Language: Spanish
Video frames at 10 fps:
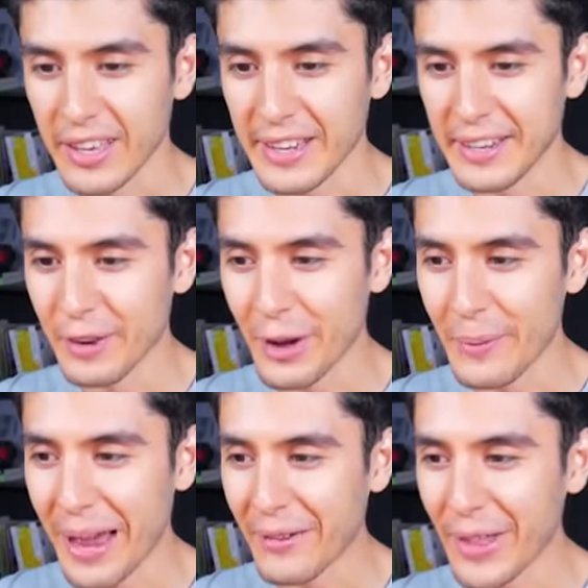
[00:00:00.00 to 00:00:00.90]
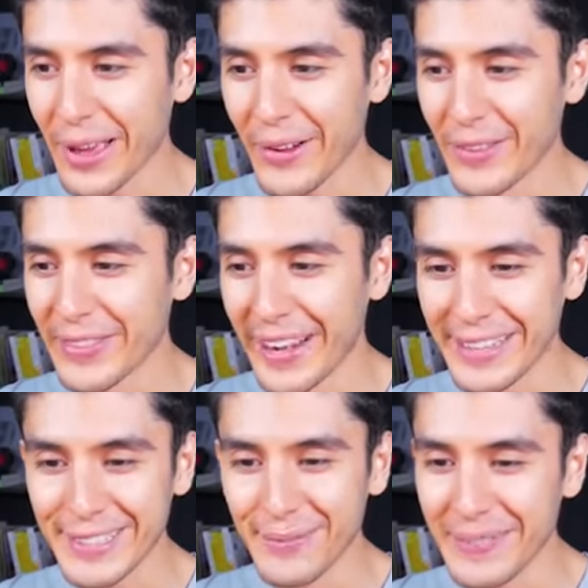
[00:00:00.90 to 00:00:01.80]
Y lo que me acabo de encontrar
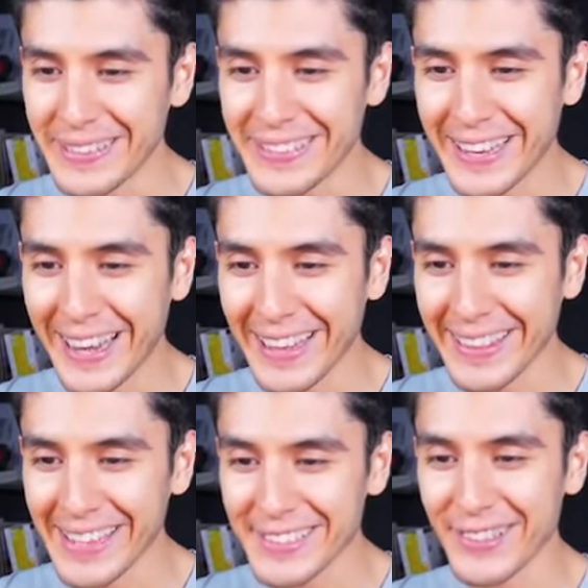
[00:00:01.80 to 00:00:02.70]
son bicicletas.